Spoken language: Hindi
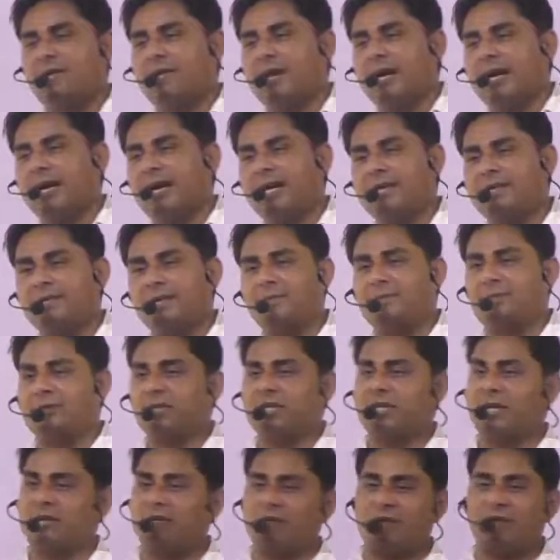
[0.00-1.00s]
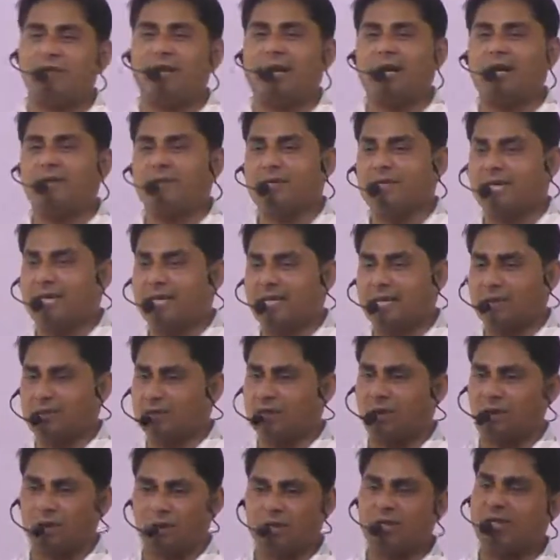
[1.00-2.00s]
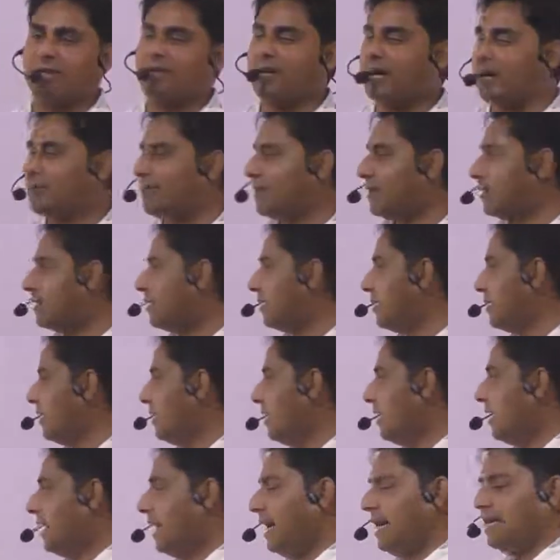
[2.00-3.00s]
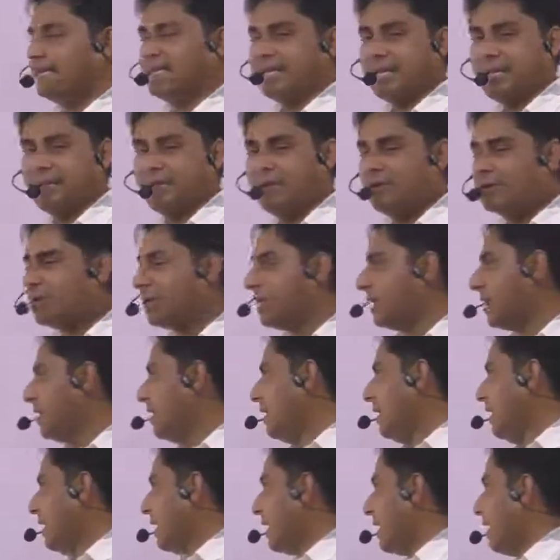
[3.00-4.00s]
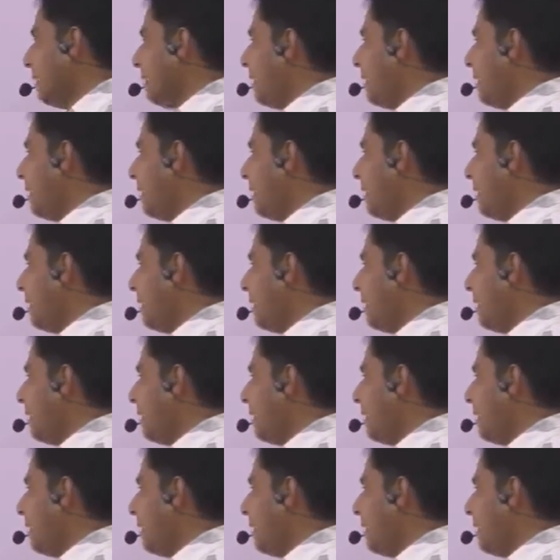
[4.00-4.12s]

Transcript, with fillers: पा रहे हैं सब कुछ इधर उधर भागे फिरते रहते हैं उसका कुछ नहीं बिगाड़ पाते ऐसे ये भी होते हैं कि